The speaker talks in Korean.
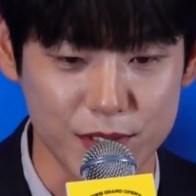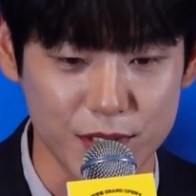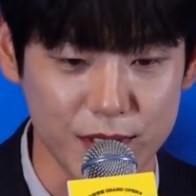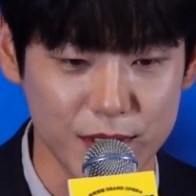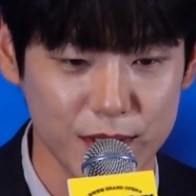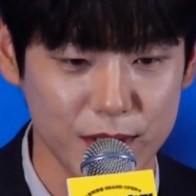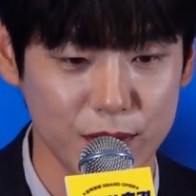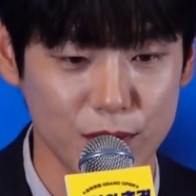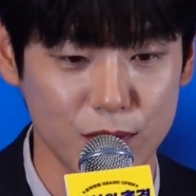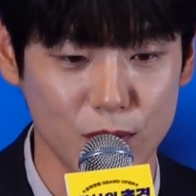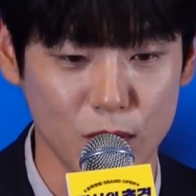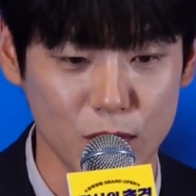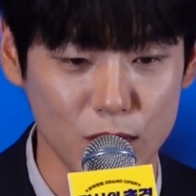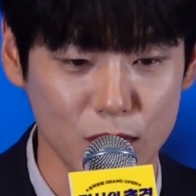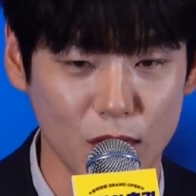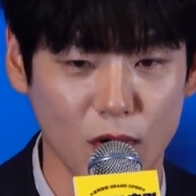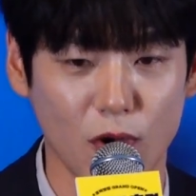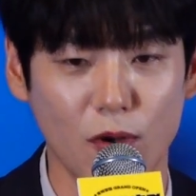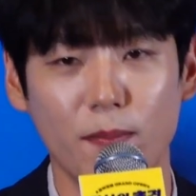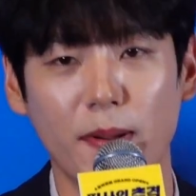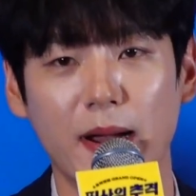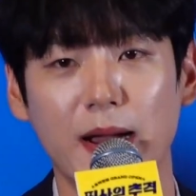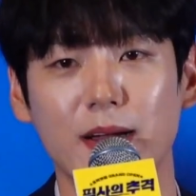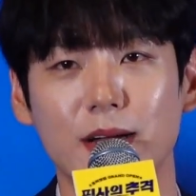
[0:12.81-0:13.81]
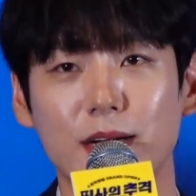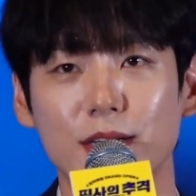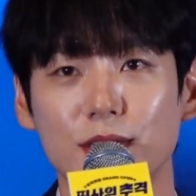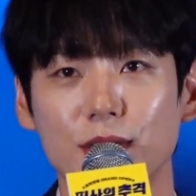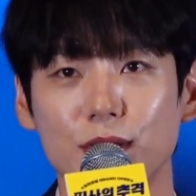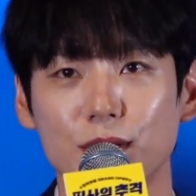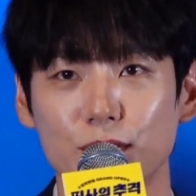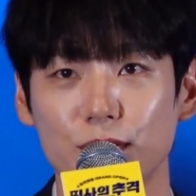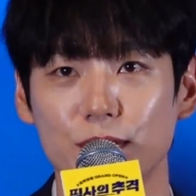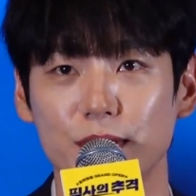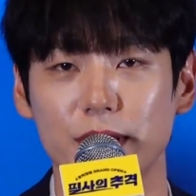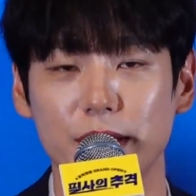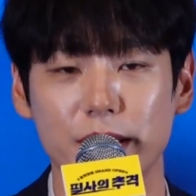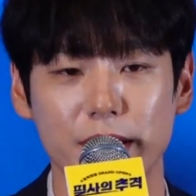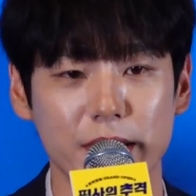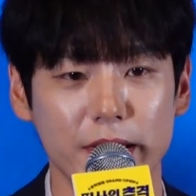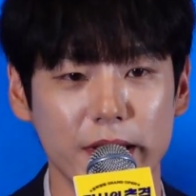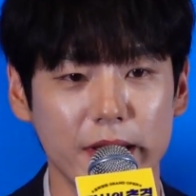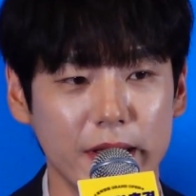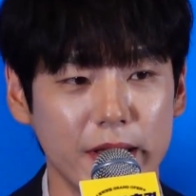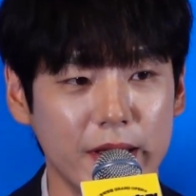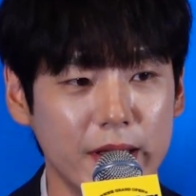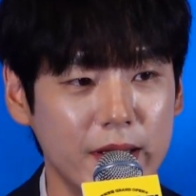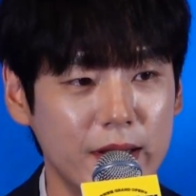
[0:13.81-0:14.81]
제대로 더 망가질 수
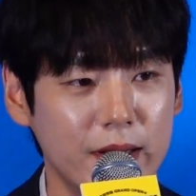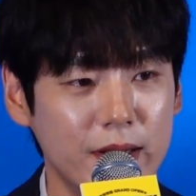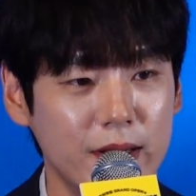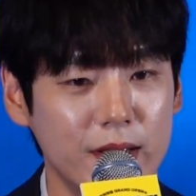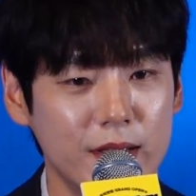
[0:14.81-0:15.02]
있는데